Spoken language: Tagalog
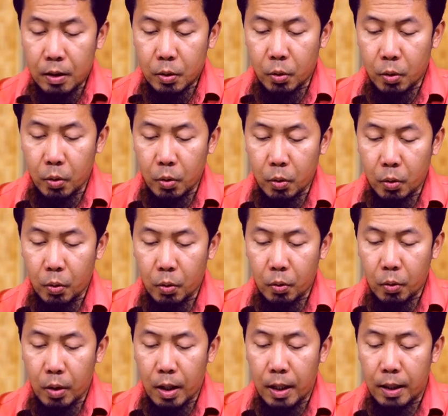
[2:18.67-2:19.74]
So,
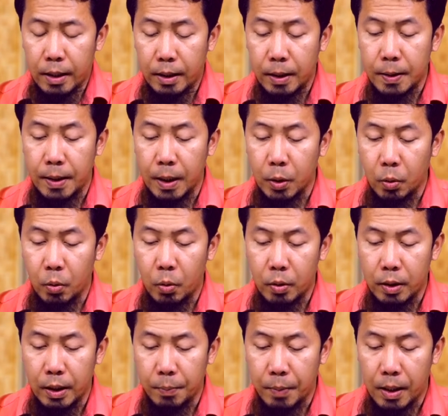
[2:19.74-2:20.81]
ang hadis dito
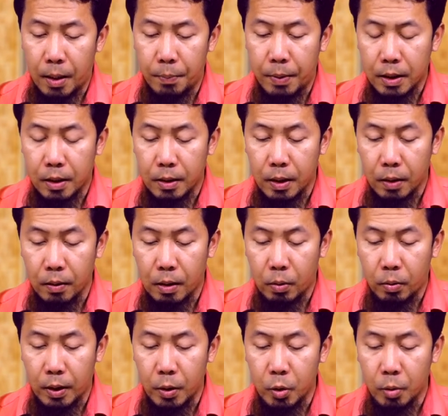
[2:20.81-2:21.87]
ni Ibn Abbas
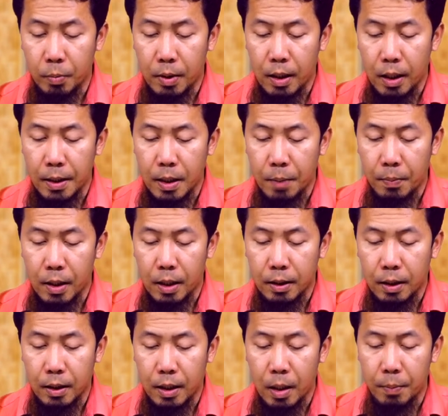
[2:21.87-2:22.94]
radiyallahu anhuma anna
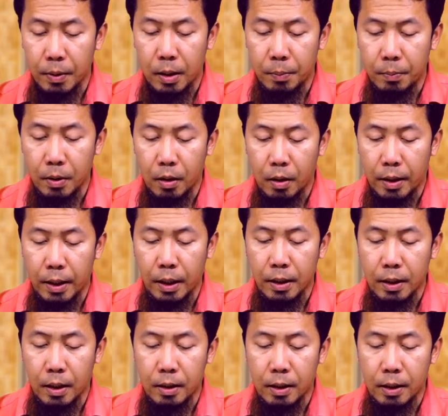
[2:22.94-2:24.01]
mara'ata Thabit ibn Qais
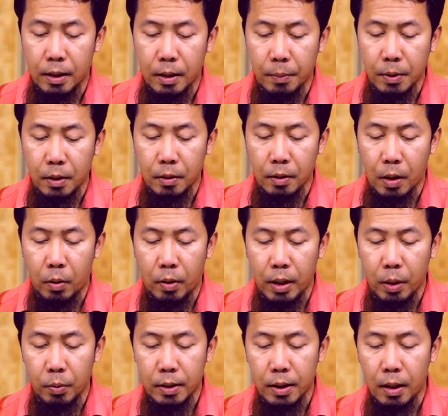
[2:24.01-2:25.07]
atat in Nabi sallallahu
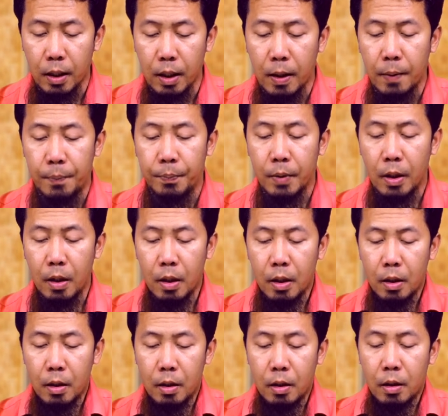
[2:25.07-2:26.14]
wa sallam
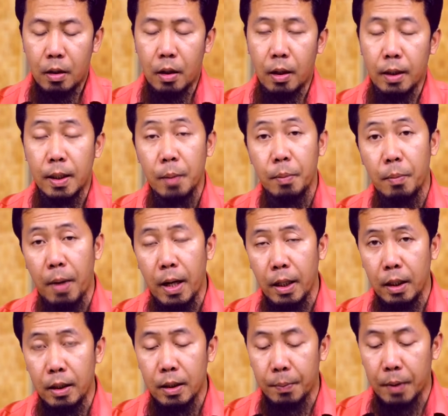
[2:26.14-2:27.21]
uh, ah, isang
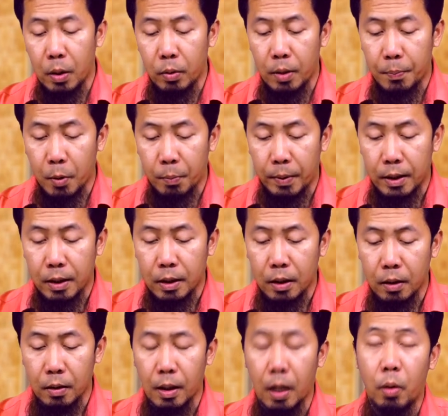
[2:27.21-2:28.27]
babae sa panahon ng propeta
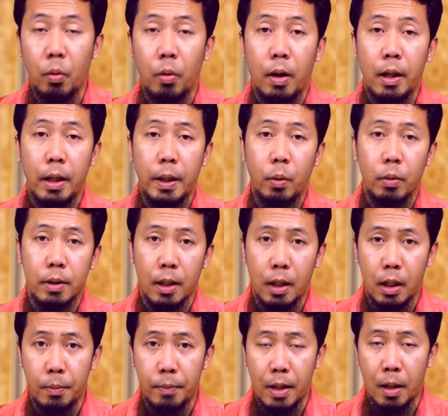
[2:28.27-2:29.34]
sallallahu alayhi wa
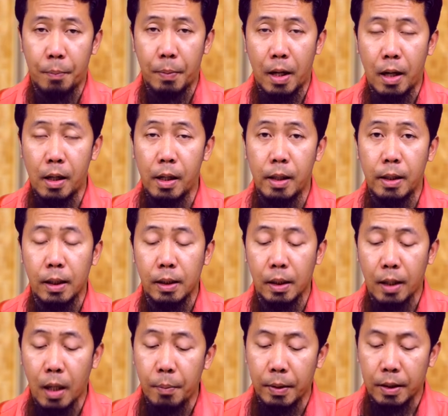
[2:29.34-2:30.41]
sallam na ang pangalan niya si
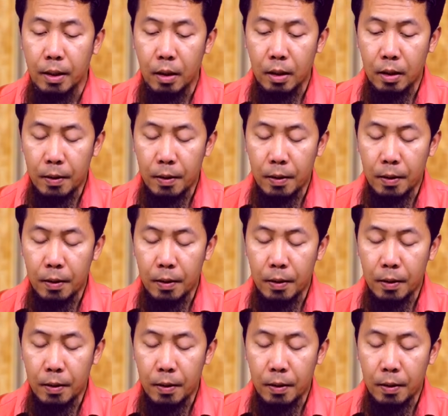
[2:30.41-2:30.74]
Thabit